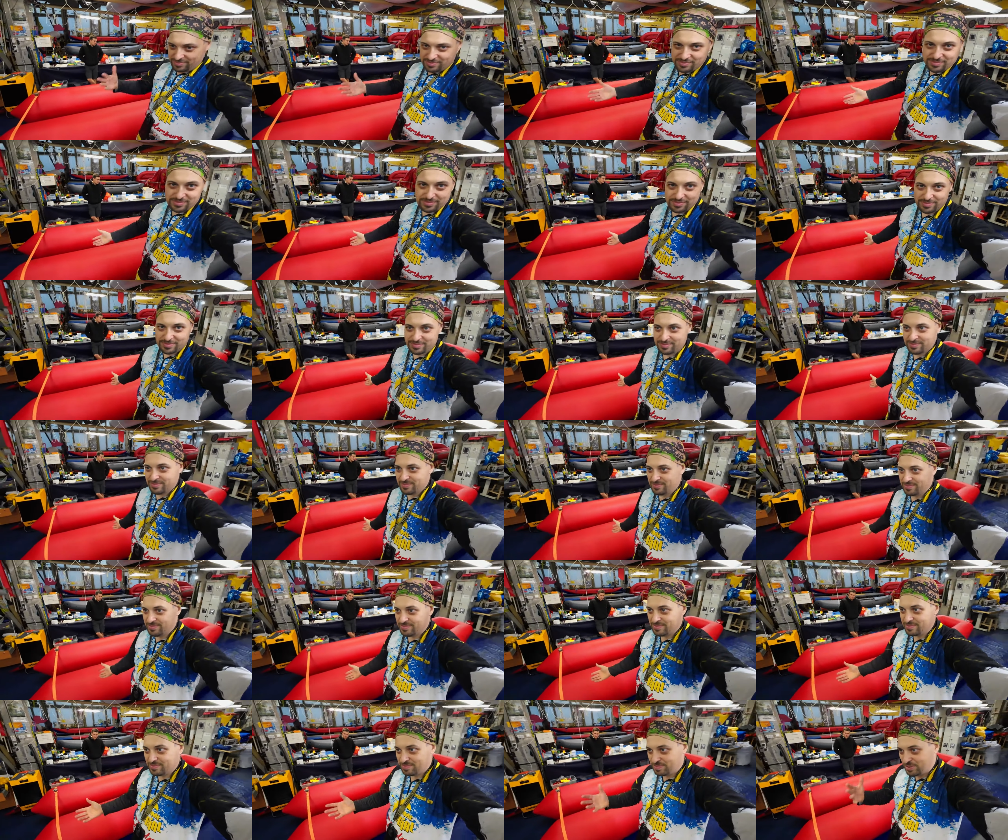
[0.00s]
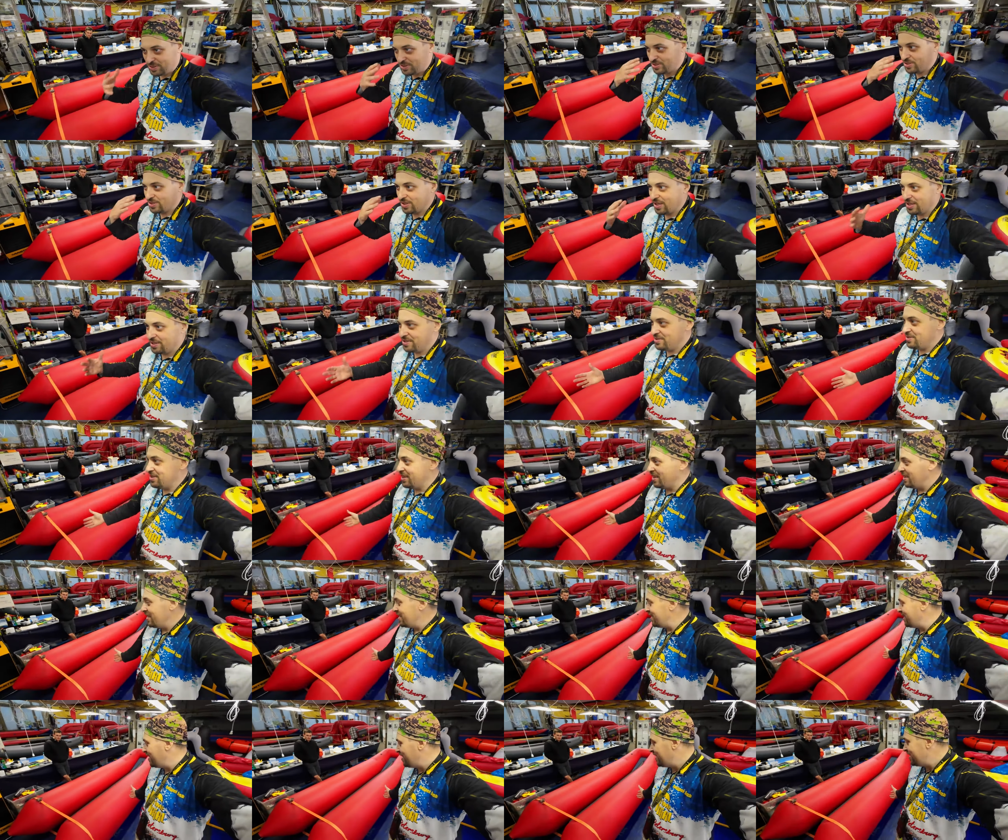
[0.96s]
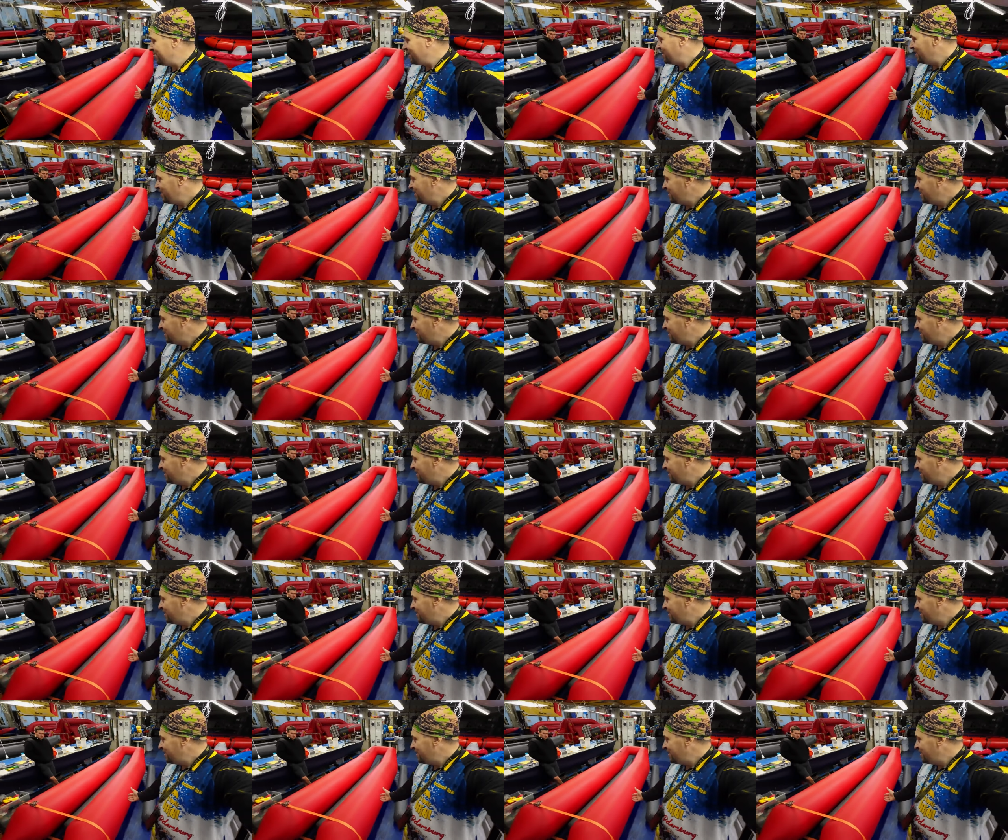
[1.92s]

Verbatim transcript: м пришла идея